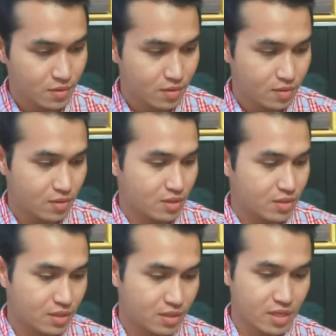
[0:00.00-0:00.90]
तो देख
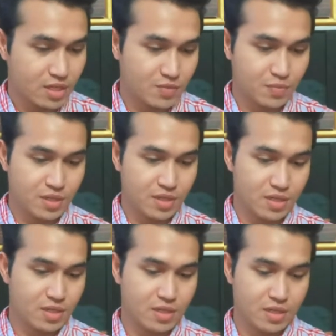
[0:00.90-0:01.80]
सकते हैं इसमें
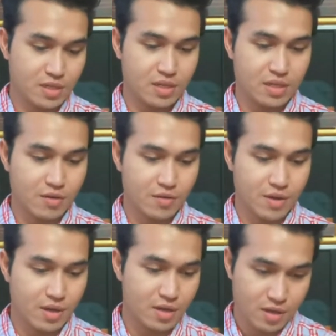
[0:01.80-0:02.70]
ये लिखा हुआ
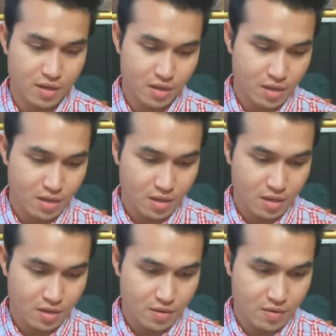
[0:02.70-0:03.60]
है
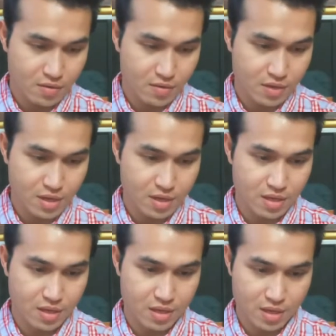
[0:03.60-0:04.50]
ओके
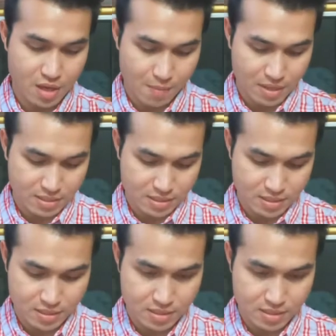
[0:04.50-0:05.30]
अमेजन